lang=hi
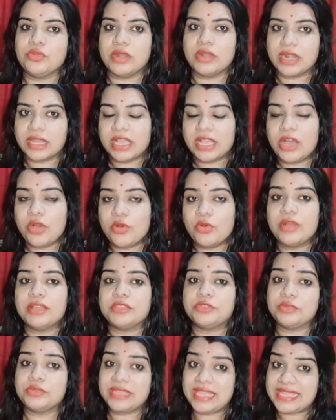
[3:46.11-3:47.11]
लड़का होगा
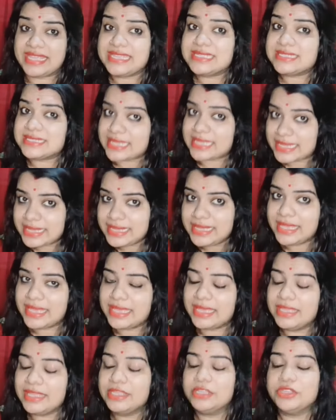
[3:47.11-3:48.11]
तो क्या ये सही
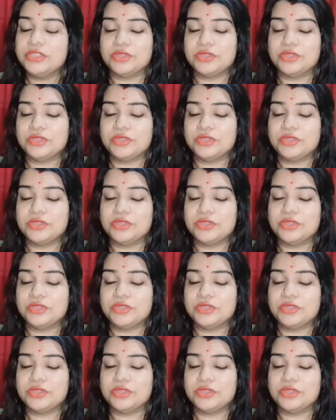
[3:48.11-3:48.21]
है